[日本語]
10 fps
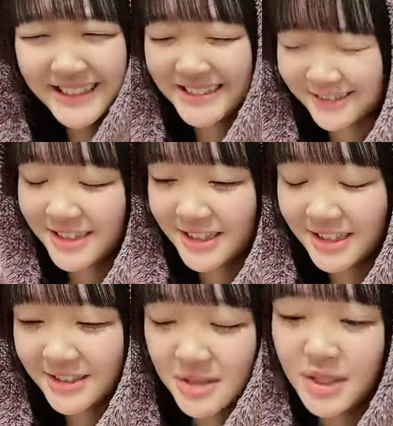それ
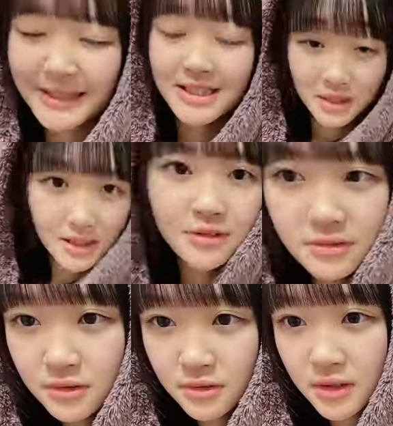がどの
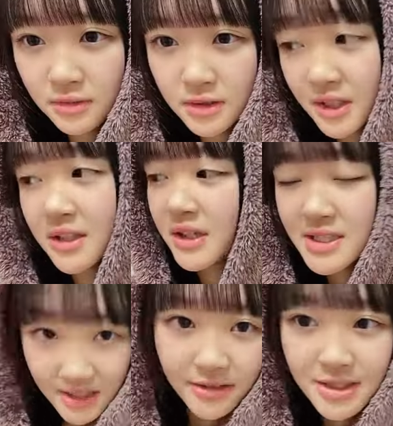くらい人入ってく
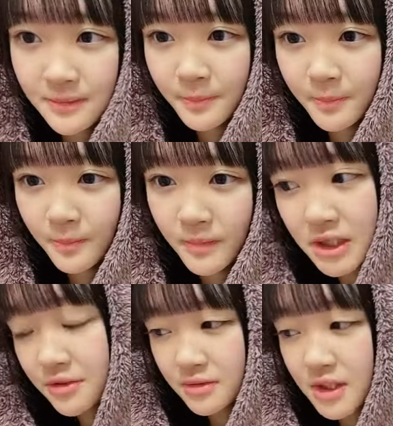ださるのかっていう
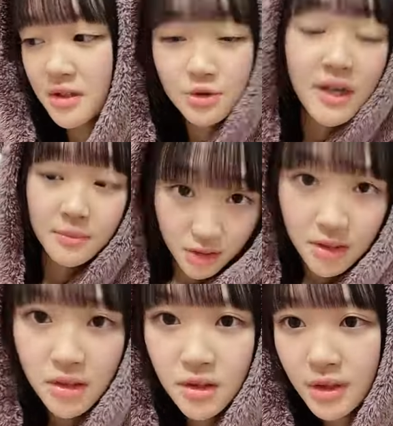とか
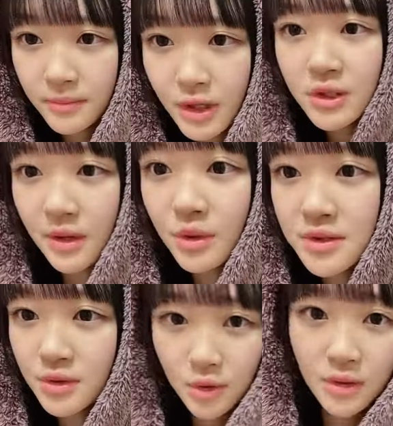本当に分からな
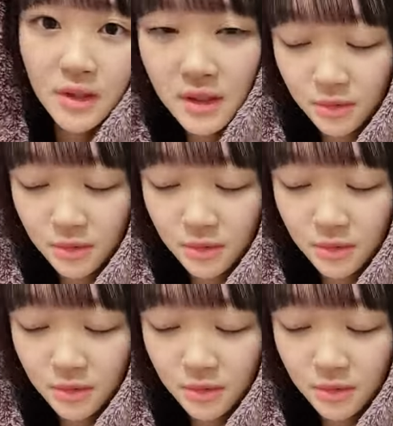くて